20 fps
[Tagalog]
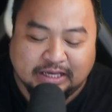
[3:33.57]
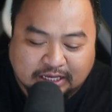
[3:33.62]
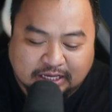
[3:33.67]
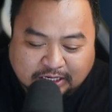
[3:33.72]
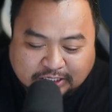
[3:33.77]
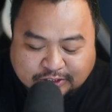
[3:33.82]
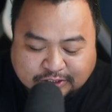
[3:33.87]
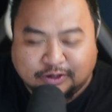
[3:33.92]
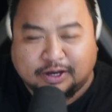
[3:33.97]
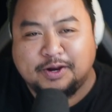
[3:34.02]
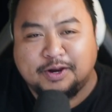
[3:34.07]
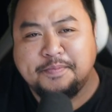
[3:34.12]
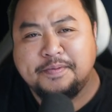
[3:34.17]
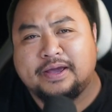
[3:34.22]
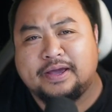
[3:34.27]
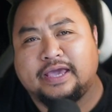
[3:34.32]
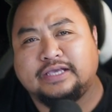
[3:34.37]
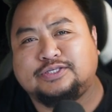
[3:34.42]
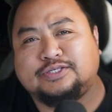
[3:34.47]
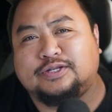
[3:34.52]
Sa so, karon
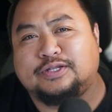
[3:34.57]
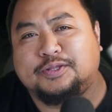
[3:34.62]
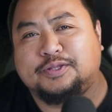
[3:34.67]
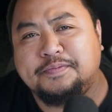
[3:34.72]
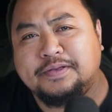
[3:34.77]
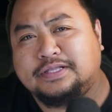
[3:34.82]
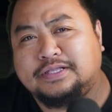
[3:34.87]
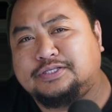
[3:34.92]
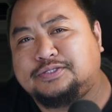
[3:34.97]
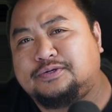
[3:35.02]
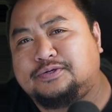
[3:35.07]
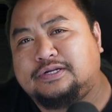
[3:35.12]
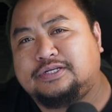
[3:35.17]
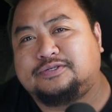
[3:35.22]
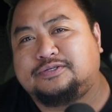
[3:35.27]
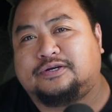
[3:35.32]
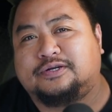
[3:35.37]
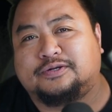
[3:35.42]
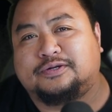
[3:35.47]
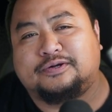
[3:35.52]
mga kaigsoon, to make the story
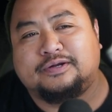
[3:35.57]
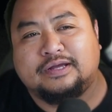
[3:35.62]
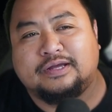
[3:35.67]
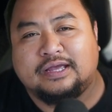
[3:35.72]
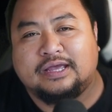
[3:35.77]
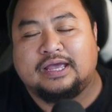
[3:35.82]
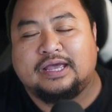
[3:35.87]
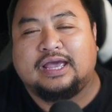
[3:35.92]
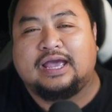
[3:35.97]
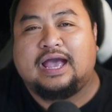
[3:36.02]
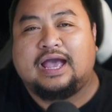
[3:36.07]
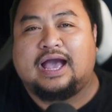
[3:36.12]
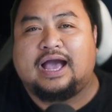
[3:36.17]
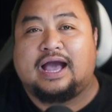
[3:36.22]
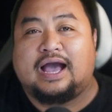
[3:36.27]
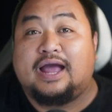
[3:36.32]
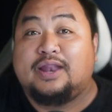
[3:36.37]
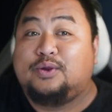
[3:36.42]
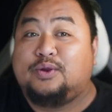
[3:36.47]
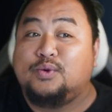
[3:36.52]
short kung
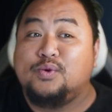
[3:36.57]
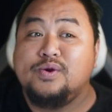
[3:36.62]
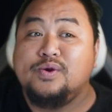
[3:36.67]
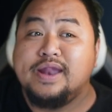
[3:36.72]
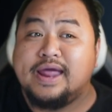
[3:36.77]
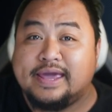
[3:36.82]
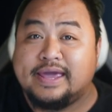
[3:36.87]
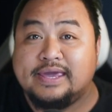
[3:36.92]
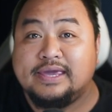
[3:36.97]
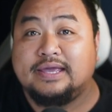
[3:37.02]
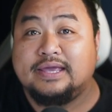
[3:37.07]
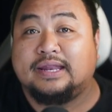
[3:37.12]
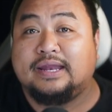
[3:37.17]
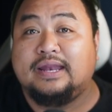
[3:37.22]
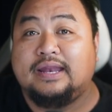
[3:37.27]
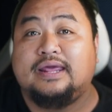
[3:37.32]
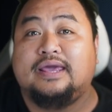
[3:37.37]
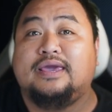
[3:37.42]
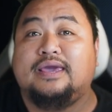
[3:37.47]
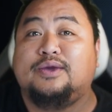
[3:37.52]
adunay
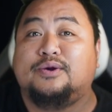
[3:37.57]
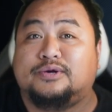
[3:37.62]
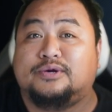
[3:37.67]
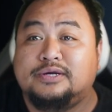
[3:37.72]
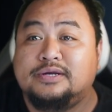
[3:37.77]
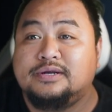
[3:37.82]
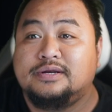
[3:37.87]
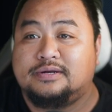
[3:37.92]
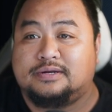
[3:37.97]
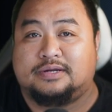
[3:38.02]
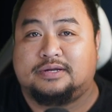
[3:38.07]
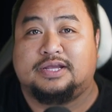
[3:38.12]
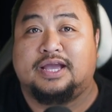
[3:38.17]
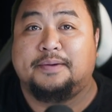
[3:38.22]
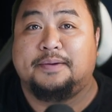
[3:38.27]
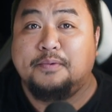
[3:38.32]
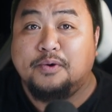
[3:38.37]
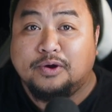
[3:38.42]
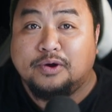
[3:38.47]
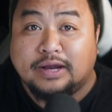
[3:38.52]
relihiyon nga
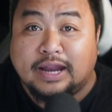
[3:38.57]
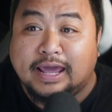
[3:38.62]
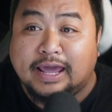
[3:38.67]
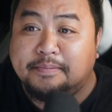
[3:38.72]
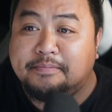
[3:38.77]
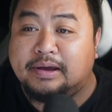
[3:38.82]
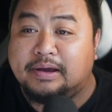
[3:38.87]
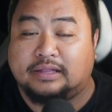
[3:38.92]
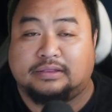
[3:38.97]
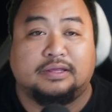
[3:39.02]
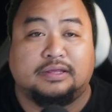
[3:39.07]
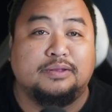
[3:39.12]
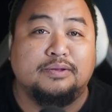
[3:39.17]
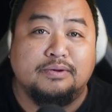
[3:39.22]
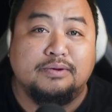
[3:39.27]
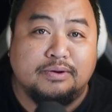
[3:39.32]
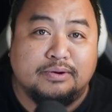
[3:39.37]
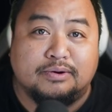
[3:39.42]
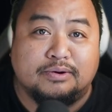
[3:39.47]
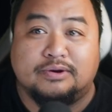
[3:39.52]
mo claim nga
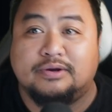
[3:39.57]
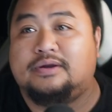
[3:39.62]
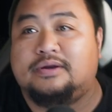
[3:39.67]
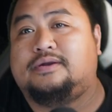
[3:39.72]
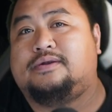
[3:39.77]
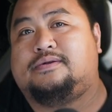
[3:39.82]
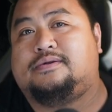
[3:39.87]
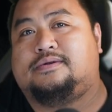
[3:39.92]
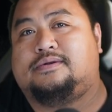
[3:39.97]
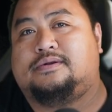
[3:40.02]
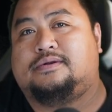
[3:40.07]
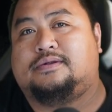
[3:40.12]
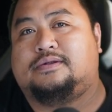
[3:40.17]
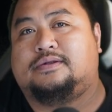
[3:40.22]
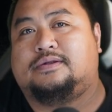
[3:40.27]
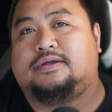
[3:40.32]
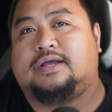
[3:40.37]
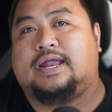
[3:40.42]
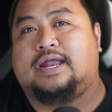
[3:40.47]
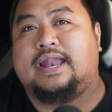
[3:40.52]
tinuod
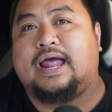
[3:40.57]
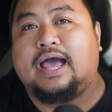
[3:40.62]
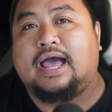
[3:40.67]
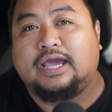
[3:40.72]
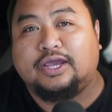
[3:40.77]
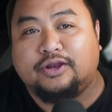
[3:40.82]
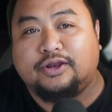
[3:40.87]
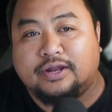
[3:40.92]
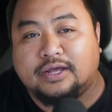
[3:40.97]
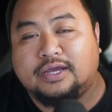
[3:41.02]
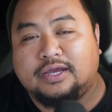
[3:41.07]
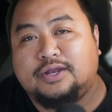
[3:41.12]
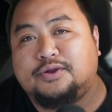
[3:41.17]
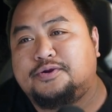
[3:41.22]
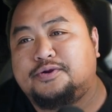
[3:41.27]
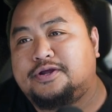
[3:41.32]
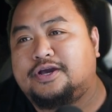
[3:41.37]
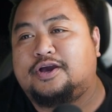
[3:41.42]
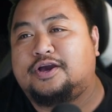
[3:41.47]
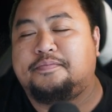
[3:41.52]
nga naagit ang Ginoo
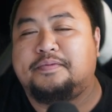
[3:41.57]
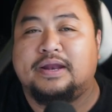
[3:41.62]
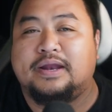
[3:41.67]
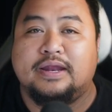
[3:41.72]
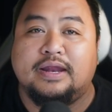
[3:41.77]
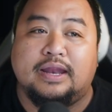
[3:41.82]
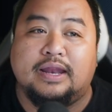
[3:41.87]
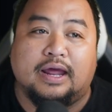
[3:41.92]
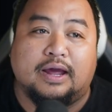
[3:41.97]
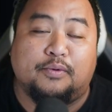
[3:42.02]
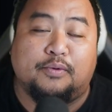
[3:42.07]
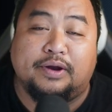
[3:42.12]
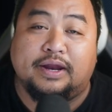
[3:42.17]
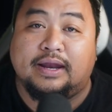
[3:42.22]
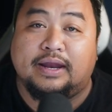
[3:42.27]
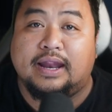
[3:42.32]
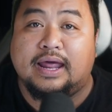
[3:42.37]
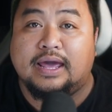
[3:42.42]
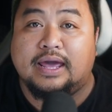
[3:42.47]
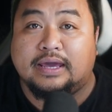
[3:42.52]
nagaba nila
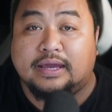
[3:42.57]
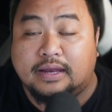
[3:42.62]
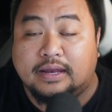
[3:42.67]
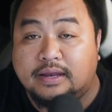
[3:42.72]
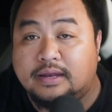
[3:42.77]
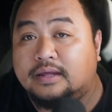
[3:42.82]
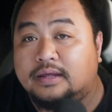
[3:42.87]
walay lain